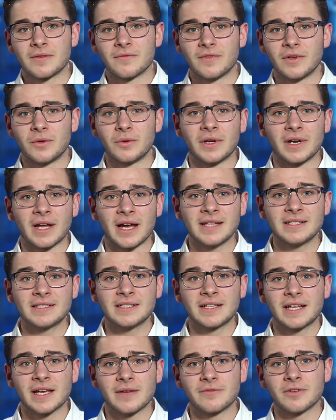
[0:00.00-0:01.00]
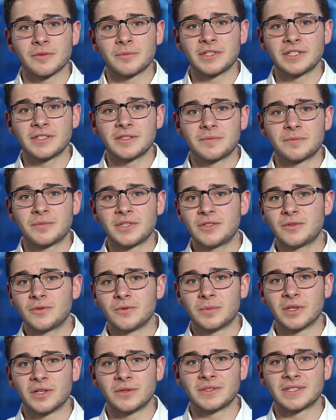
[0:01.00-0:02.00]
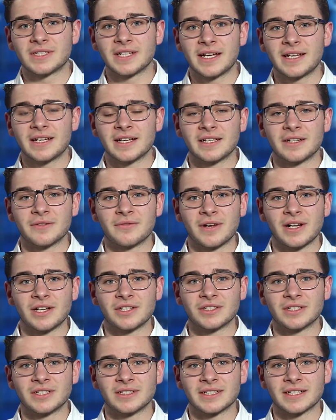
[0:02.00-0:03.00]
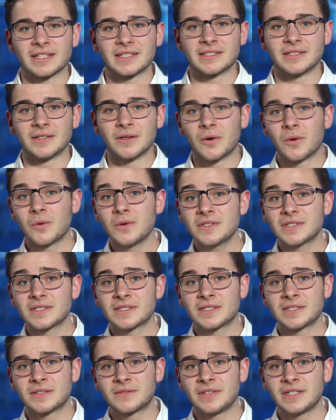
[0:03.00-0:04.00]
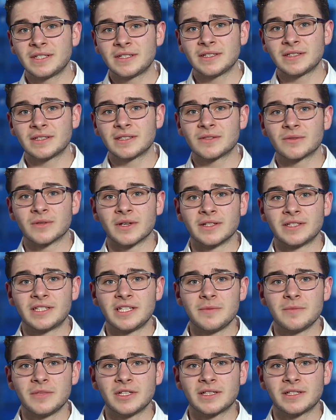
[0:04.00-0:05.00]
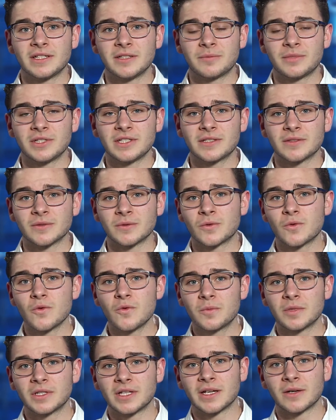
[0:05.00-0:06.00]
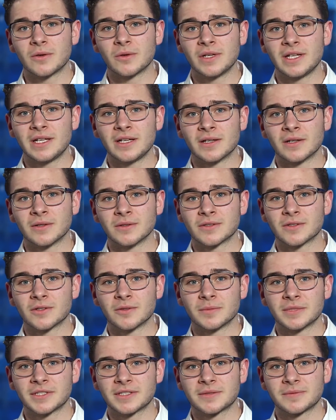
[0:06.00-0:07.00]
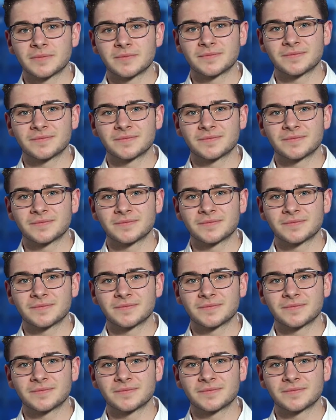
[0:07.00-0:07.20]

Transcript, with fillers: Wenn du ein Einzelkämpfer bist, bist du bei uns leider an der falschen Adresse. Uns ist es wichtig, dass du ein Teammitglied bist und gut mit deinen Kollegen auskommst.